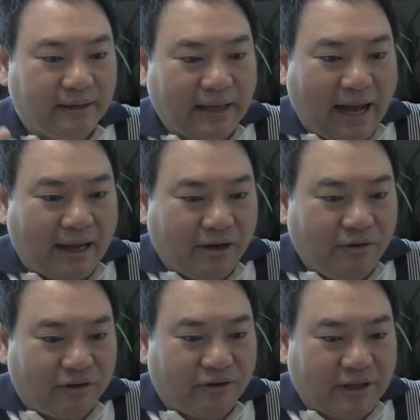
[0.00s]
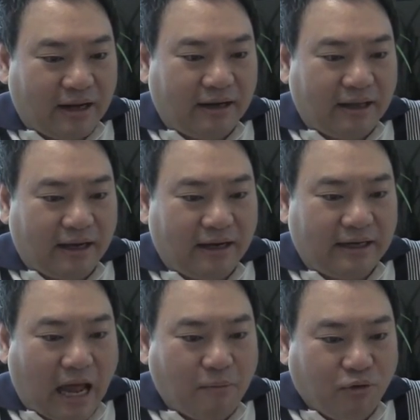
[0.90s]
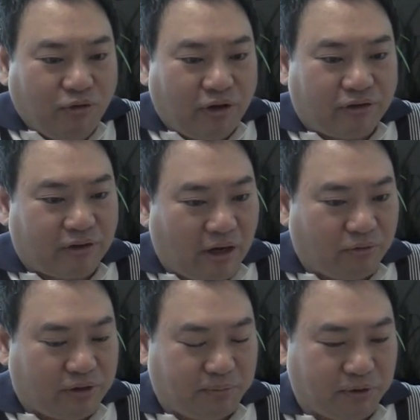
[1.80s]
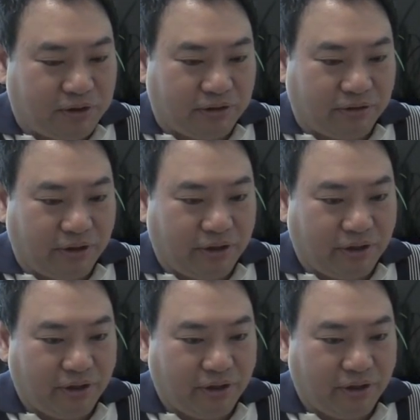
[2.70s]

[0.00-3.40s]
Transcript: 나를 위해서 사는 게 아니라 남을 위해서 살고 싶어지는 거예요.